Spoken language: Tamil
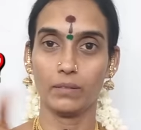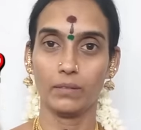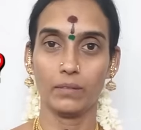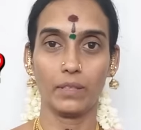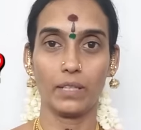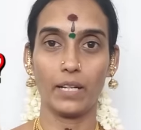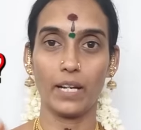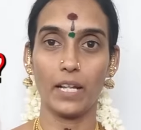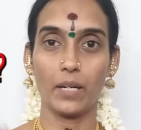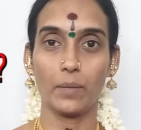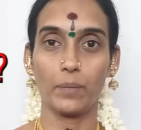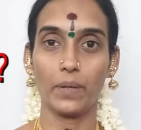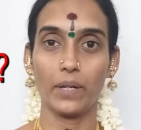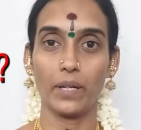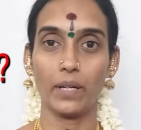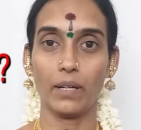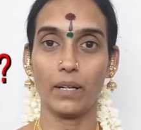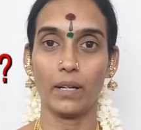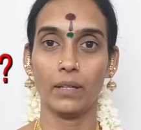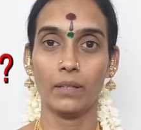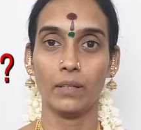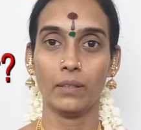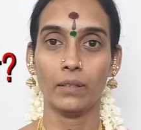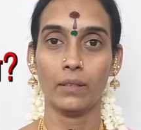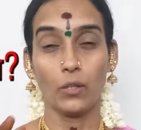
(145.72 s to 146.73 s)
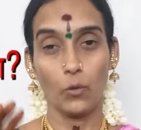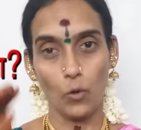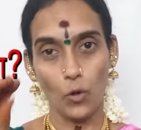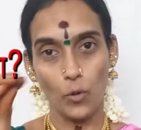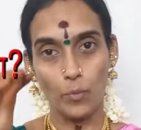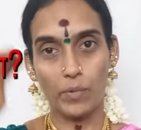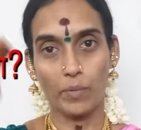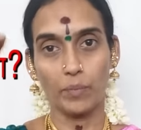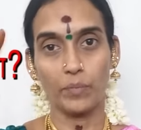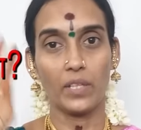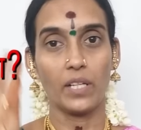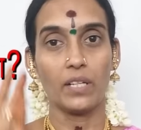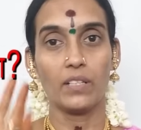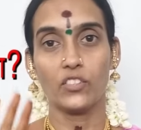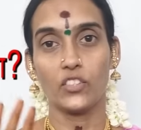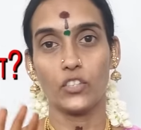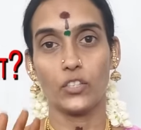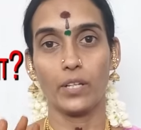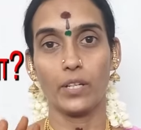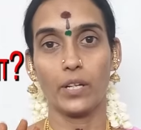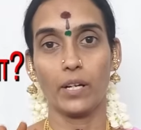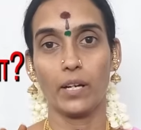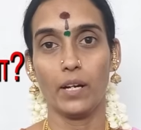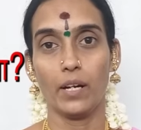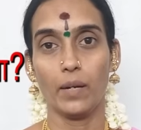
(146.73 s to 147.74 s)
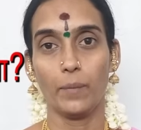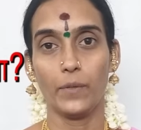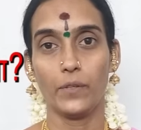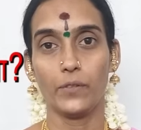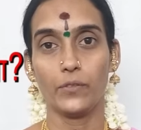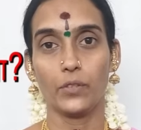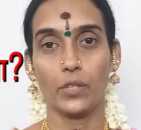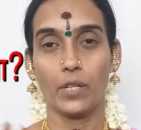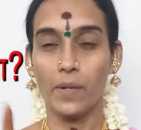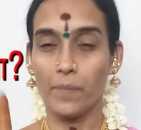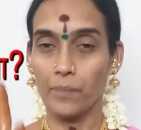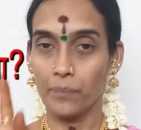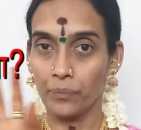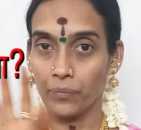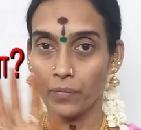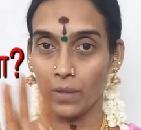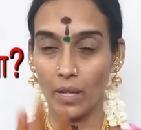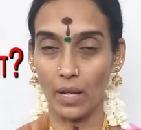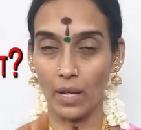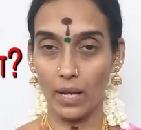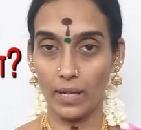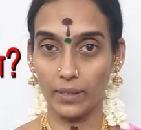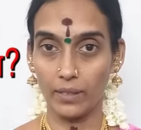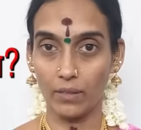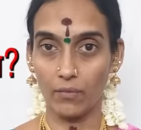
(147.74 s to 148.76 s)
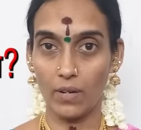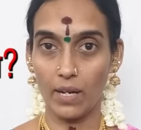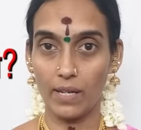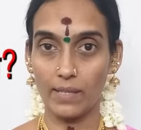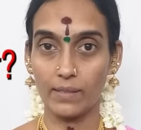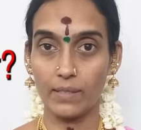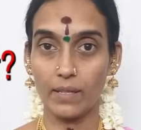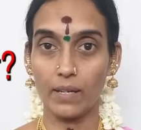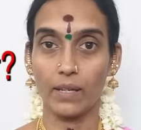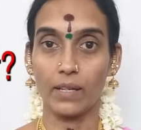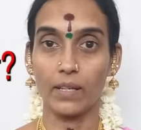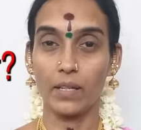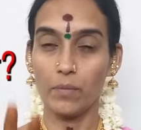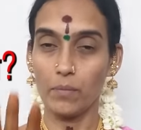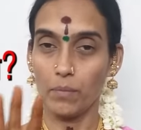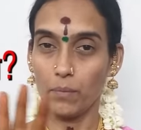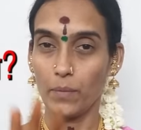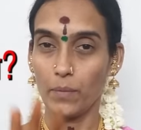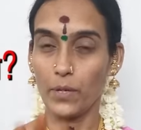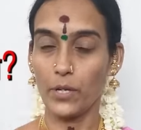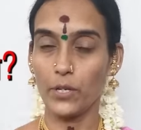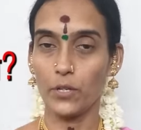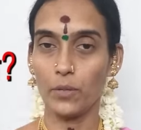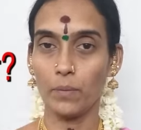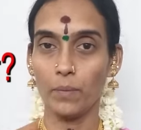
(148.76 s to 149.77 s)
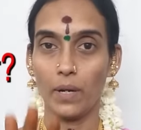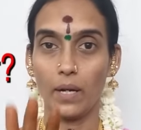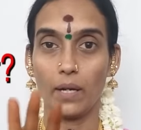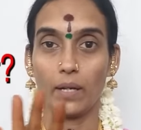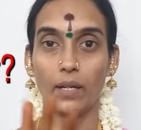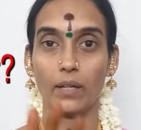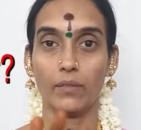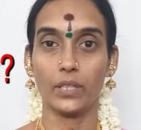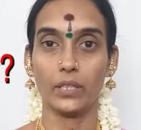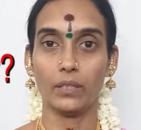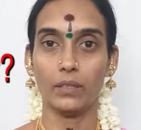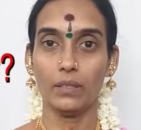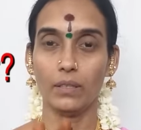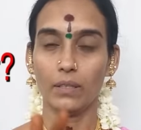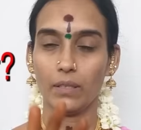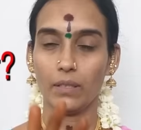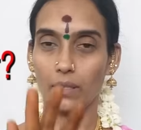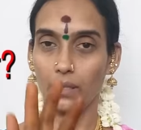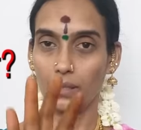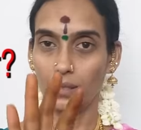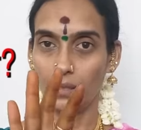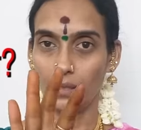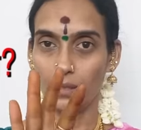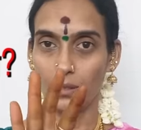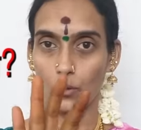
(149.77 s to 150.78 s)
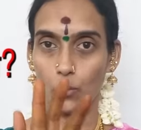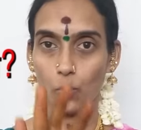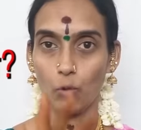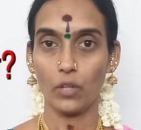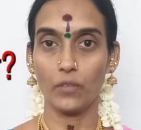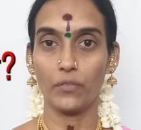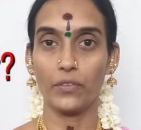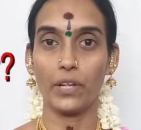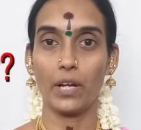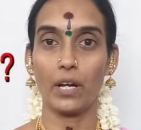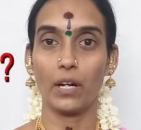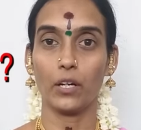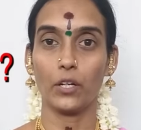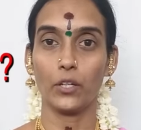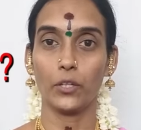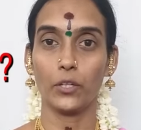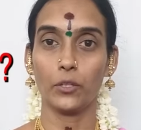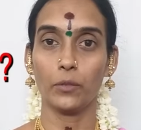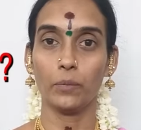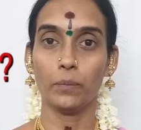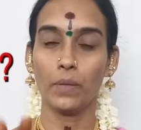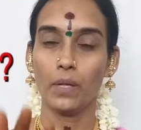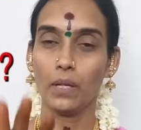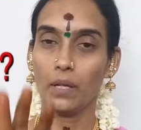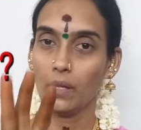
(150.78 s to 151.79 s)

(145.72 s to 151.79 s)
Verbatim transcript: கிளியர் பண்ணிடலாம் கோமியம் தெளிச்சிட்டிங்க அப்படின்னு சொன்னால் அந்த வாசனைக்கு மீண்டும் அங்கே வந்து அந்த குழவியாகட்டும்